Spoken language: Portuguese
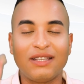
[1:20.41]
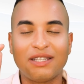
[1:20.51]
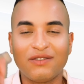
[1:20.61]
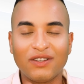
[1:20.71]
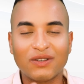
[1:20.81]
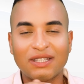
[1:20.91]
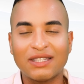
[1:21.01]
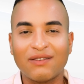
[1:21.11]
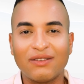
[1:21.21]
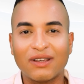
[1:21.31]
esse vídeo e se
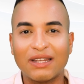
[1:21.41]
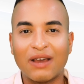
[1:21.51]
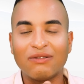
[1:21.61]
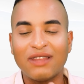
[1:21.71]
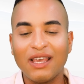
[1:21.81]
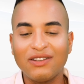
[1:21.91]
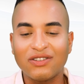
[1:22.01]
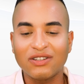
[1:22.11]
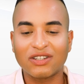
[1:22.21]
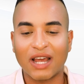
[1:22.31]
inscrever no canal
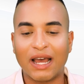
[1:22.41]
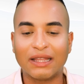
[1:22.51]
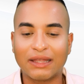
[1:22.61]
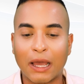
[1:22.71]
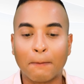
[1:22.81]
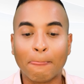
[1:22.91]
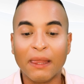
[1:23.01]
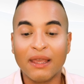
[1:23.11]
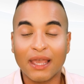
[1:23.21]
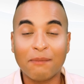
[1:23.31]
desde já, tá?
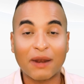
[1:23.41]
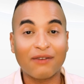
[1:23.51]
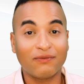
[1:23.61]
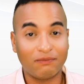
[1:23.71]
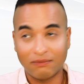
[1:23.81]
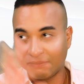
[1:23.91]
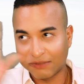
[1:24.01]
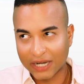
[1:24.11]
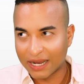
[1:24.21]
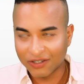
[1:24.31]
E pra,
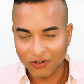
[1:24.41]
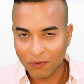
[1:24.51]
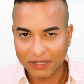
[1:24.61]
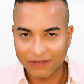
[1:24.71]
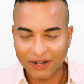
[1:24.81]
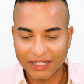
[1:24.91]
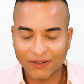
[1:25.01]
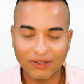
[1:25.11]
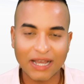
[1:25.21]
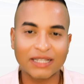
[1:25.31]
já antes de começar a falar das
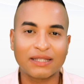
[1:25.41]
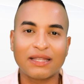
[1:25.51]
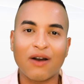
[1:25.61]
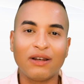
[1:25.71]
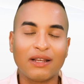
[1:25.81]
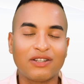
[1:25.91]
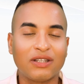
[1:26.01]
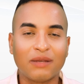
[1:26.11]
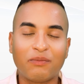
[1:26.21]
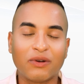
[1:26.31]
faculdades, dá uma
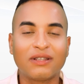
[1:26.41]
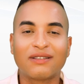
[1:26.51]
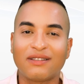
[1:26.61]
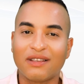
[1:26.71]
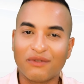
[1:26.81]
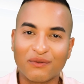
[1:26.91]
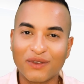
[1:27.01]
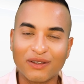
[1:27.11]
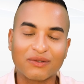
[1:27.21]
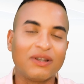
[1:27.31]
olhadinha depois que você vê o
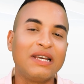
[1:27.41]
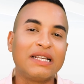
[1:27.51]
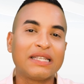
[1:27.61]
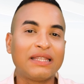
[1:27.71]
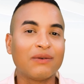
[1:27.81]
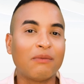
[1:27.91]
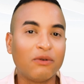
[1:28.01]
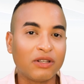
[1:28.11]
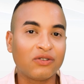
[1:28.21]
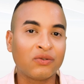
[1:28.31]
vídeo, se tem uma
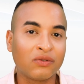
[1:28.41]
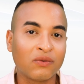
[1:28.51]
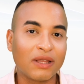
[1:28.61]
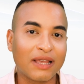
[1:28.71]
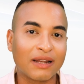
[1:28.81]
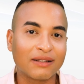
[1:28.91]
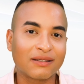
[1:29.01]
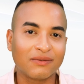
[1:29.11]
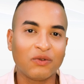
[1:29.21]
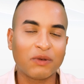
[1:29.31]
bolsa de estudos numa
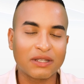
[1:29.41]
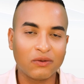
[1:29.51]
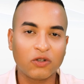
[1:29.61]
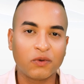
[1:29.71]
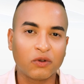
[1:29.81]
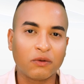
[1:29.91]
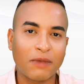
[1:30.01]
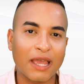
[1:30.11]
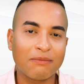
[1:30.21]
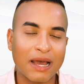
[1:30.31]
delas, no
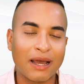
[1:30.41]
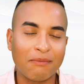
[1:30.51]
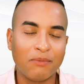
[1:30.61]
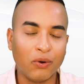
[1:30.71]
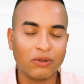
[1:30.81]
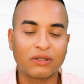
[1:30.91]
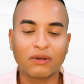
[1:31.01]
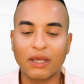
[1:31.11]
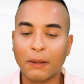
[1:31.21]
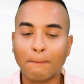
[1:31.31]
pensandohojecombr barra bolsa,
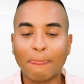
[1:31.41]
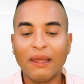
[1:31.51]
ok?